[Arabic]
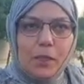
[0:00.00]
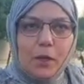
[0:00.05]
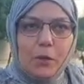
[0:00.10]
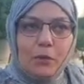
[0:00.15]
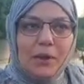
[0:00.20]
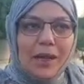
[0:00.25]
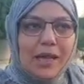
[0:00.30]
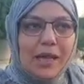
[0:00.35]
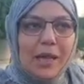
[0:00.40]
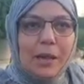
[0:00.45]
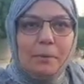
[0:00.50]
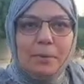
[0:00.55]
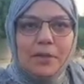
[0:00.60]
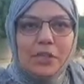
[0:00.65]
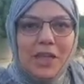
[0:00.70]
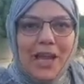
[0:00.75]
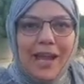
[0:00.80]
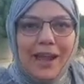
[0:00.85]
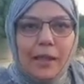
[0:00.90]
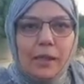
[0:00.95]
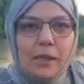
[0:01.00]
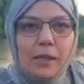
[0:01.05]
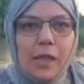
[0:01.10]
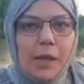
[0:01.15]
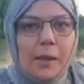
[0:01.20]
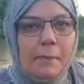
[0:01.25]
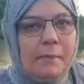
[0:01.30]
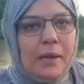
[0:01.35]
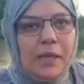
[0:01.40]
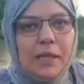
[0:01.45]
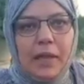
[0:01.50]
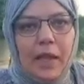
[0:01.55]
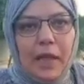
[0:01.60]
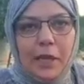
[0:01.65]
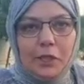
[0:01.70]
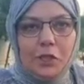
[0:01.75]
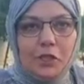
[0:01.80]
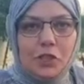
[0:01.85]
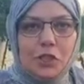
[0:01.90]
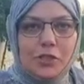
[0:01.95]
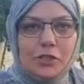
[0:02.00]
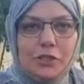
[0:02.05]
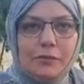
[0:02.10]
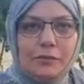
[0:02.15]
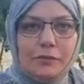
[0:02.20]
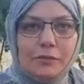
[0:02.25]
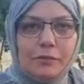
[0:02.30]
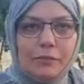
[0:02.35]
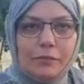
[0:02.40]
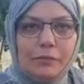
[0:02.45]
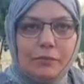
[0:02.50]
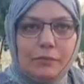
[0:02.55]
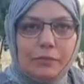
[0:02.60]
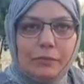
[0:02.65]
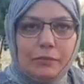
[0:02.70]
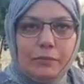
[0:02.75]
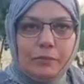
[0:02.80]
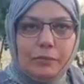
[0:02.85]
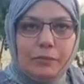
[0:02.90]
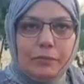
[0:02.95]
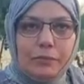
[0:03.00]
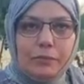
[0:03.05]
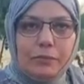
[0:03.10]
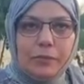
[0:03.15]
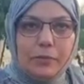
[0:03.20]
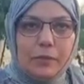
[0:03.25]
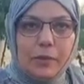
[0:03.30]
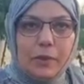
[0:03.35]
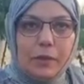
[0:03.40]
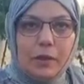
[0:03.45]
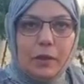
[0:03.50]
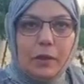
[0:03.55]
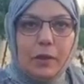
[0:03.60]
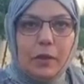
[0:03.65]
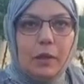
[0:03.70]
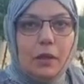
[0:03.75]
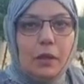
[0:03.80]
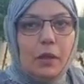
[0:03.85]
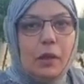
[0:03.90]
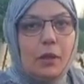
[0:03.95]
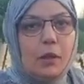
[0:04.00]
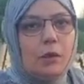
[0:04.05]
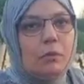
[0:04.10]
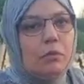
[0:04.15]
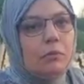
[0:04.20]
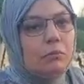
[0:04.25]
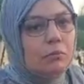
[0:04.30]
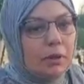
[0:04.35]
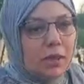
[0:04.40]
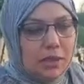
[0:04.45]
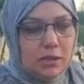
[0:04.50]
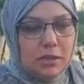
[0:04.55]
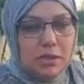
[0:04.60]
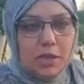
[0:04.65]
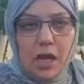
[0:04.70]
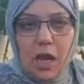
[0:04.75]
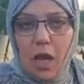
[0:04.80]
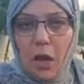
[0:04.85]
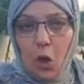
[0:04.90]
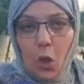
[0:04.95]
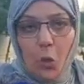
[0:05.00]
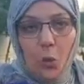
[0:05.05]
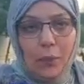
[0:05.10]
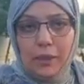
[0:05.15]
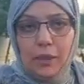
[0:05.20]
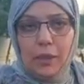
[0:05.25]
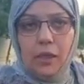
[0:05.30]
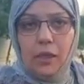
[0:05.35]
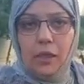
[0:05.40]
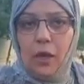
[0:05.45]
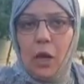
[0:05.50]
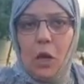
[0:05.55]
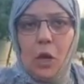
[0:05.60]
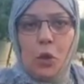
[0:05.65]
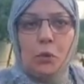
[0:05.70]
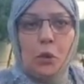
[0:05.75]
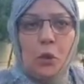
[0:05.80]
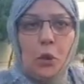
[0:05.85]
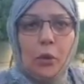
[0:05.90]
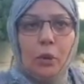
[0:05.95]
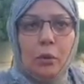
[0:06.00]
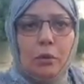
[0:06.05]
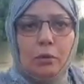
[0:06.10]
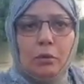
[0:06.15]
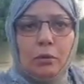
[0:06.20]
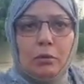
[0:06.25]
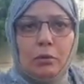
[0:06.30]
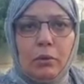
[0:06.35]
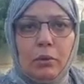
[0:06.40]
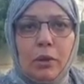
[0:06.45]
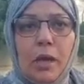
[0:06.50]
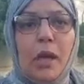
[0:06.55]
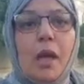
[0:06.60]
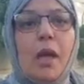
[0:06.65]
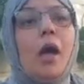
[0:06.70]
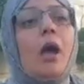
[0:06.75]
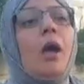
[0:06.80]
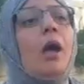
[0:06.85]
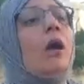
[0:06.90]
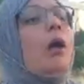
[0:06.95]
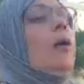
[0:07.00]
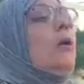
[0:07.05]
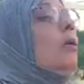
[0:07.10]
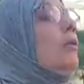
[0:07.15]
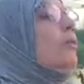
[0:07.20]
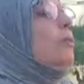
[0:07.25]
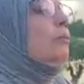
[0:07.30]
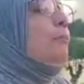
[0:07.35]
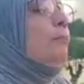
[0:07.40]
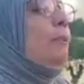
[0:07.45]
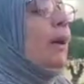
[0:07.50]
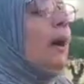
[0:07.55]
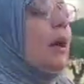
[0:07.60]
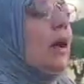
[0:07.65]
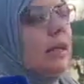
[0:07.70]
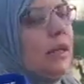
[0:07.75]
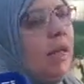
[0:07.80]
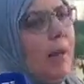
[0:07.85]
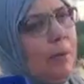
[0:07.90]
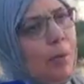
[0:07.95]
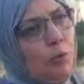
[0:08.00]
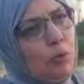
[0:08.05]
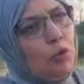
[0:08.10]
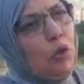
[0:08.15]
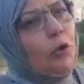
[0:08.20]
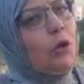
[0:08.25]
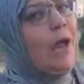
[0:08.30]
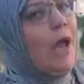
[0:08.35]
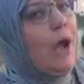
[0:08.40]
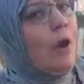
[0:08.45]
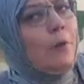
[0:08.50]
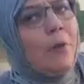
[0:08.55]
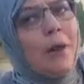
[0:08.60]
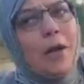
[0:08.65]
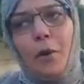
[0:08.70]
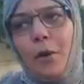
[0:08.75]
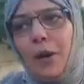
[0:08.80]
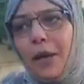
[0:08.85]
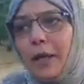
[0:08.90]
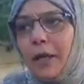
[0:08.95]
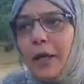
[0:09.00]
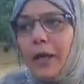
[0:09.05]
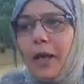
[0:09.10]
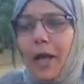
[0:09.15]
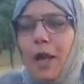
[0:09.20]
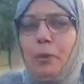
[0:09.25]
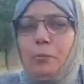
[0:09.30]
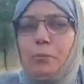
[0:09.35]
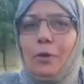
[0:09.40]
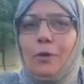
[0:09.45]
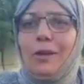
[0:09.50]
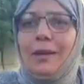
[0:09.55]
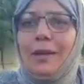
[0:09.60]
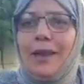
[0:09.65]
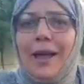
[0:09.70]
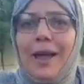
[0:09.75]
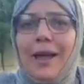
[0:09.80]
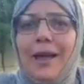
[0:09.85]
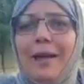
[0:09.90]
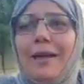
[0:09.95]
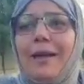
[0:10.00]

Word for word: ولكن باش حقي يضيع ما يضيعش بغيتي هويه لادريس بغيت حق ولدي ناخذه ادريس بدون هويه هسه دابا بدون هويه ولكن الحمد لله